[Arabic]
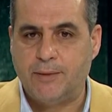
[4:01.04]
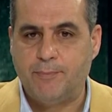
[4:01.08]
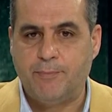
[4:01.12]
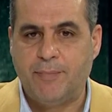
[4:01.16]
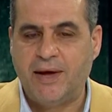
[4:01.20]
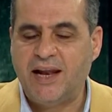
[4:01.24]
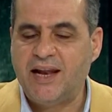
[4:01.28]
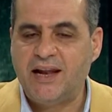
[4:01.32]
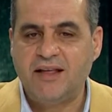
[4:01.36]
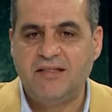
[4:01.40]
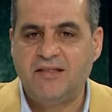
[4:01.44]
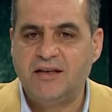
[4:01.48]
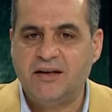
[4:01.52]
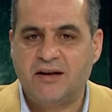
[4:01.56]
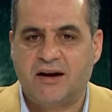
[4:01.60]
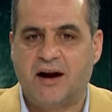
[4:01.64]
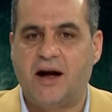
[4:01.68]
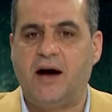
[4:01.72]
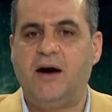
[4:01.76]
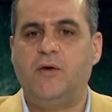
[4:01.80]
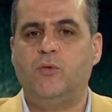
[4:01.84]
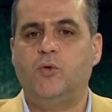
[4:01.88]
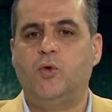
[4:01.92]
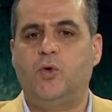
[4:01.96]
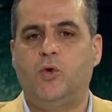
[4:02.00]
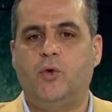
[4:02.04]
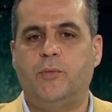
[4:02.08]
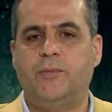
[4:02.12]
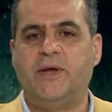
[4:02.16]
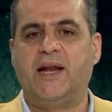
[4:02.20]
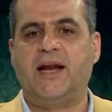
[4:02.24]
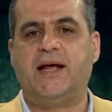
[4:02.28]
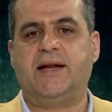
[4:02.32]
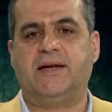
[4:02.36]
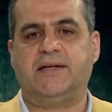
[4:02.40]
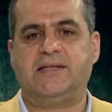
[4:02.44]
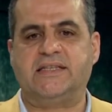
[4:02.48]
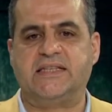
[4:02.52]
ما الذي راوه
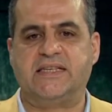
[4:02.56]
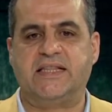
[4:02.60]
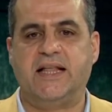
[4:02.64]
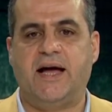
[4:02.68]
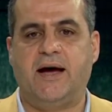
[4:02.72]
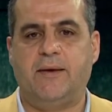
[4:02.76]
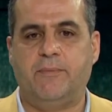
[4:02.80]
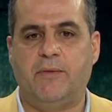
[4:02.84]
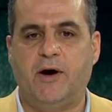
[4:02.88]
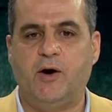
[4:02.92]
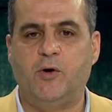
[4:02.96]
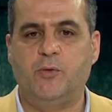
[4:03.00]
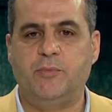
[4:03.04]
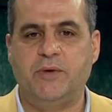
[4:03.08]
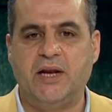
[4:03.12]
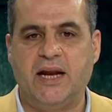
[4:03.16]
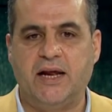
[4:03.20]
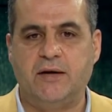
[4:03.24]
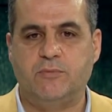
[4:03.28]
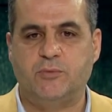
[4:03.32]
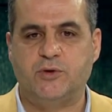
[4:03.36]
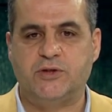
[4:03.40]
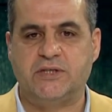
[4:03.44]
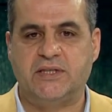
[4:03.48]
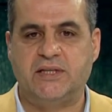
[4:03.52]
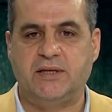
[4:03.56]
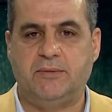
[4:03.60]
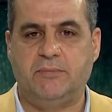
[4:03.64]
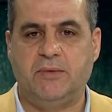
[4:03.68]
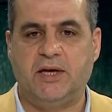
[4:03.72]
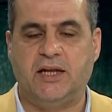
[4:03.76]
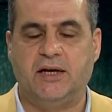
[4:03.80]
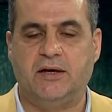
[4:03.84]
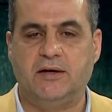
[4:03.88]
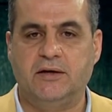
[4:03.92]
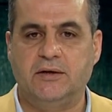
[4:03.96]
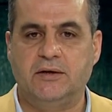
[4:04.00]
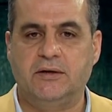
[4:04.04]
من الاسلام او من المسلمين؟